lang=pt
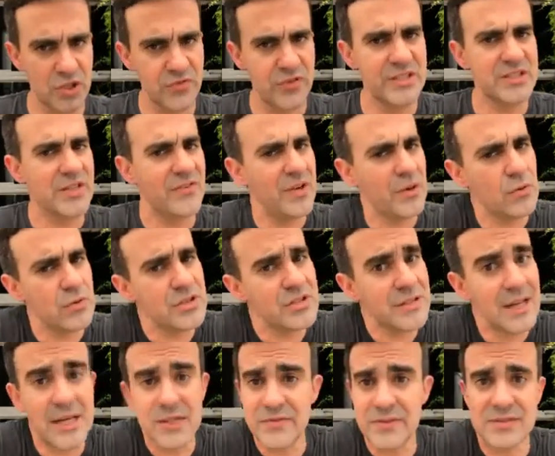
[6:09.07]
Às vezes você vai
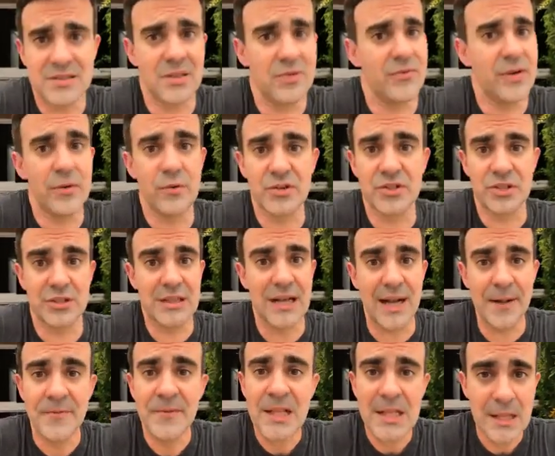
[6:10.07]
gostar, às vezes você não vai
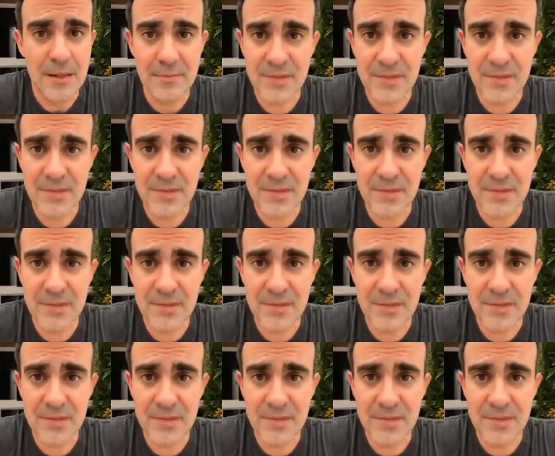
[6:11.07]
gostar,